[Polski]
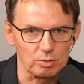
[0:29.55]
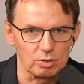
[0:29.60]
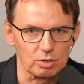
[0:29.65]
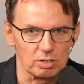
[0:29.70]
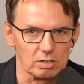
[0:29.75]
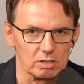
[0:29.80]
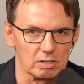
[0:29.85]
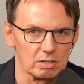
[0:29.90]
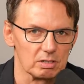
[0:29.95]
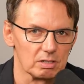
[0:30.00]

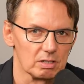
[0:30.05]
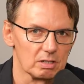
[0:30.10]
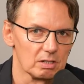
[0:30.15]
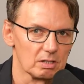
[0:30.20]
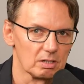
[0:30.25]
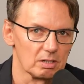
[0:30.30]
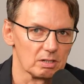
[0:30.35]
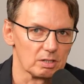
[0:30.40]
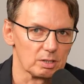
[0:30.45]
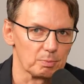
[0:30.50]
się
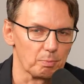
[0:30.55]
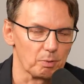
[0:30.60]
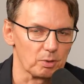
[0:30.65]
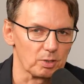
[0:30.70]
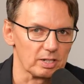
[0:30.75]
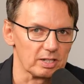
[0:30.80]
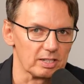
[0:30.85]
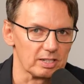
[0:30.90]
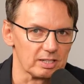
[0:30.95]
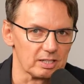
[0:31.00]

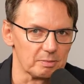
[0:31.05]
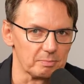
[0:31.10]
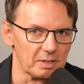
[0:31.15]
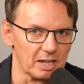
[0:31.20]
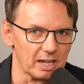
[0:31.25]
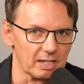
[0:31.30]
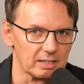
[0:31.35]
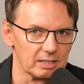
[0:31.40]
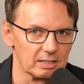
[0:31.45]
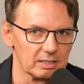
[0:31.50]
spore
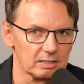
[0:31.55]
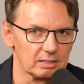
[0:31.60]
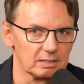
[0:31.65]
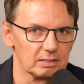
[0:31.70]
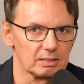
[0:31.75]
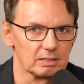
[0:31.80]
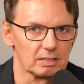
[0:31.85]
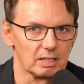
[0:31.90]
zmiany.